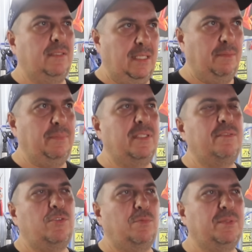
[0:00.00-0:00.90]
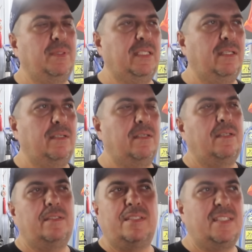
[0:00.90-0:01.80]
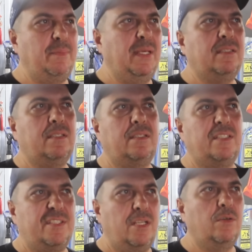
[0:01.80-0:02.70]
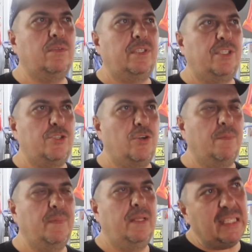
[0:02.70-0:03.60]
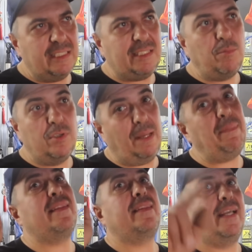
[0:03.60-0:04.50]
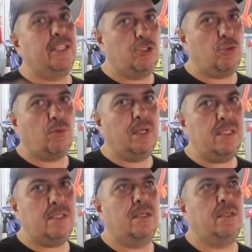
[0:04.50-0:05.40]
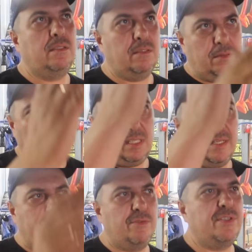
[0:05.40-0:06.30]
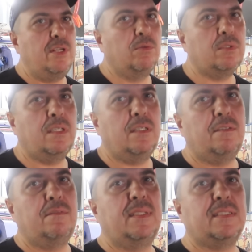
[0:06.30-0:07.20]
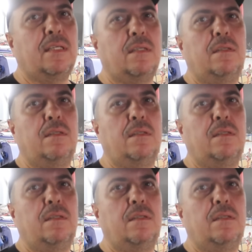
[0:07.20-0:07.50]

Да, пины все посмотрели. Не замятые, не зеленые, ничего. Если будет опять на это же ругаться, это, скорее всего, зеленка в мозгах.